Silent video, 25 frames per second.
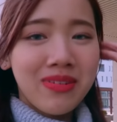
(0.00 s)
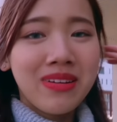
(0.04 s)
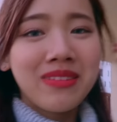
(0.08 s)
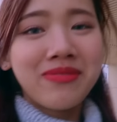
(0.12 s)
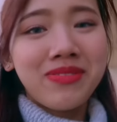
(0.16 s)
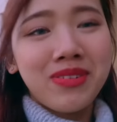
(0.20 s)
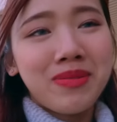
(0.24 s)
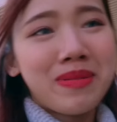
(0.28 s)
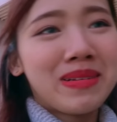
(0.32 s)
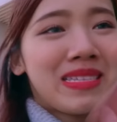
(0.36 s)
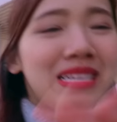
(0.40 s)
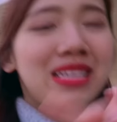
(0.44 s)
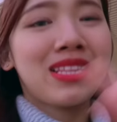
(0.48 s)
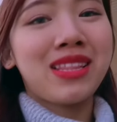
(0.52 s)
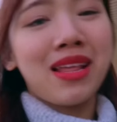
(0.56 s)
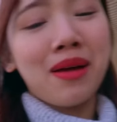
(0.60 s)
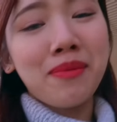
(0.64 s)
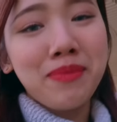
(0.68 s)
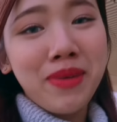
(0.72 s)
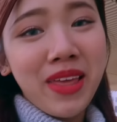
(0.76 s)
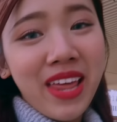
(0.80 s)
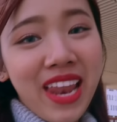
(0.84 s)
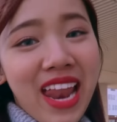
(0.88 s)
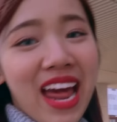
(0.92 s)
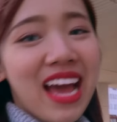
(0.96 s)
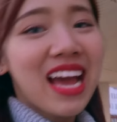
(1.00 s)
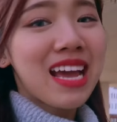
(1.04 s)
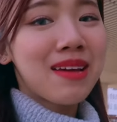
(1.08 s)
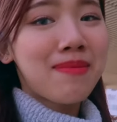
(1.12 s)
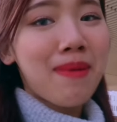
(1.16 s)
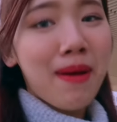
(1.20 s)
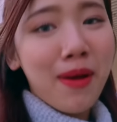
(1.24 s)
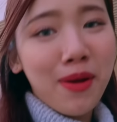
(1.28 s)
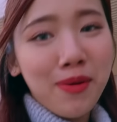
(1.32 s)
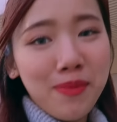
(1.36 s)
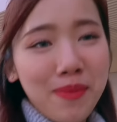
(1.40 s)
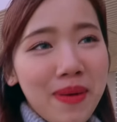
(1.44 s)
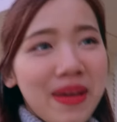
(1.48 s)
mình vừa mới chào tạm biệt hai người
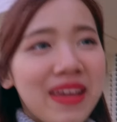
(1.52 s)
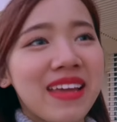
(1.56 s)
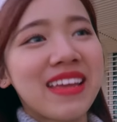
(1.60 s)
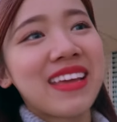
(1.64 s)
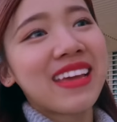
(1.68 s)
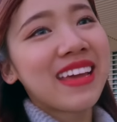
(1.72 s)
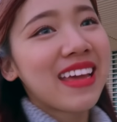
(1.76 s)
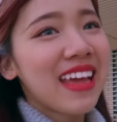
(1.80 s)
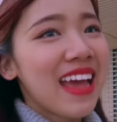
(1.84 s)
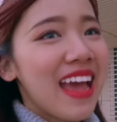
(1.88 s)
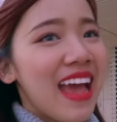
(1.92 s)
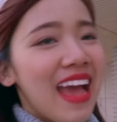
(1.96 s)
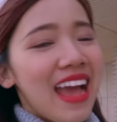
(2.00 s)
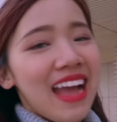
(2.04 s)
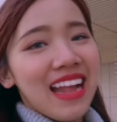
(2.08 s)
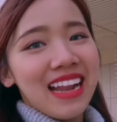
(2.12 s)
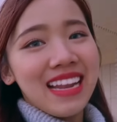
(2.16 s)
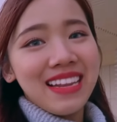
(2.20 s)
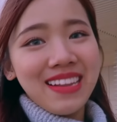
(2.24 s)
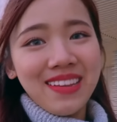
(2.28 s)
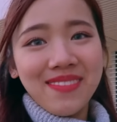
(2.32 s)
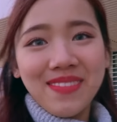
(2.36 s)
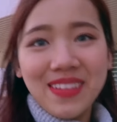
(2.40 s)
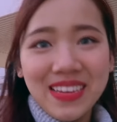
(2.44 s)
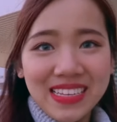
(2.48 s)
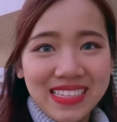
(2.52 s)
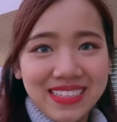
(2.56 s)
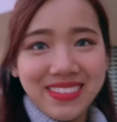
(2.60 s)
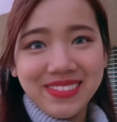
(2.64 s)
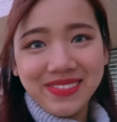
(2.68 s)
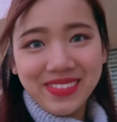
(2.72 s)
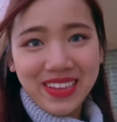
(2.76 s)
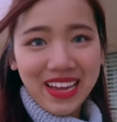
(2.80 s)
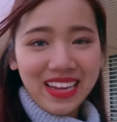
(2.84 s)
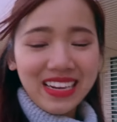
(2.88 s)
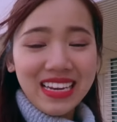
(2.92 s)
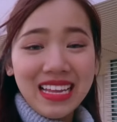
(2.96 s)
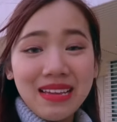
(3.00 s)
bạn của mình Để bây giờ
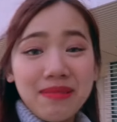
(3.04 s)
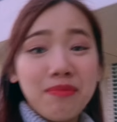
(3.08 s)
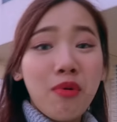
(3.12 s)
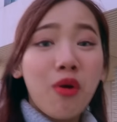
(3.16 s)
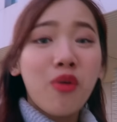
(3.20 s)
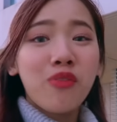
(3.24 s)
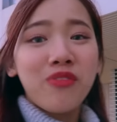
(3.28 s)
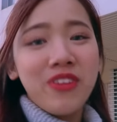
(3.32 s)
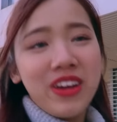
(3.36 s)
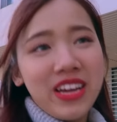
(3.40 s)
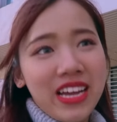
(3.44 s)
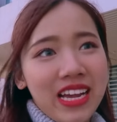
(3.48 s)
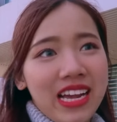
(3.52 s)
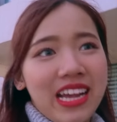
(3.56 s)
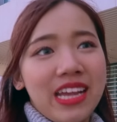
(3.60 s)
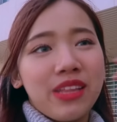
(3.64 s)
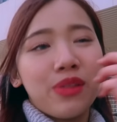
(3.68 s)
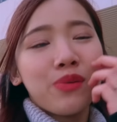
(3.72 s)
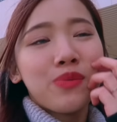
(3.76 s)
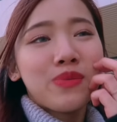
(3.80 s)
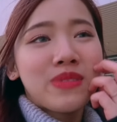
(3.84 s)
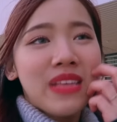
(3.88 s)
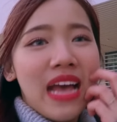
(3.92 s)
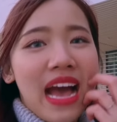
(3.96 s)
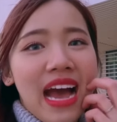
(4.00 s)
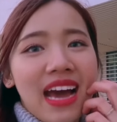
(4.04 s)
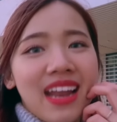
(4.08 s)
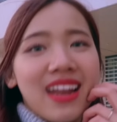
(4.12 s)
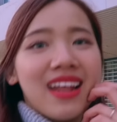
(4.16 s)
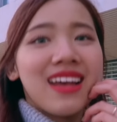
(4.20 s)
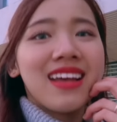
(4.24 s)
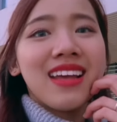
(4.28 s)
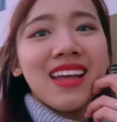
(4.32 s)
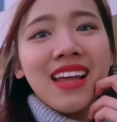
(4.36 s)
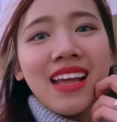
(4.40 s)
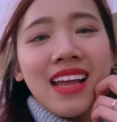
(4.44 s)
mình đang đi bộ về ký túc xá đây